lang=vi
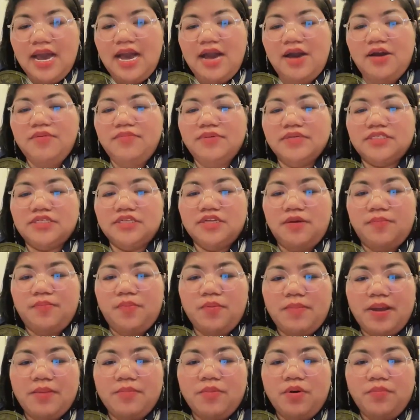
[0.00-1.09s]
hỏi bữa sau là
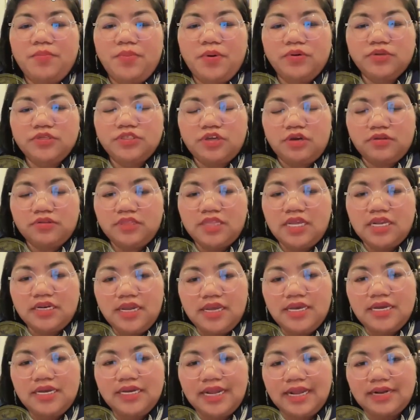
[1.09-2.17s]
bông mai bông bốn trong tinh
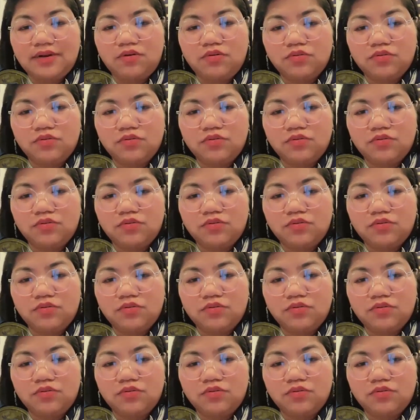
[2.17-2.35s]
đây khát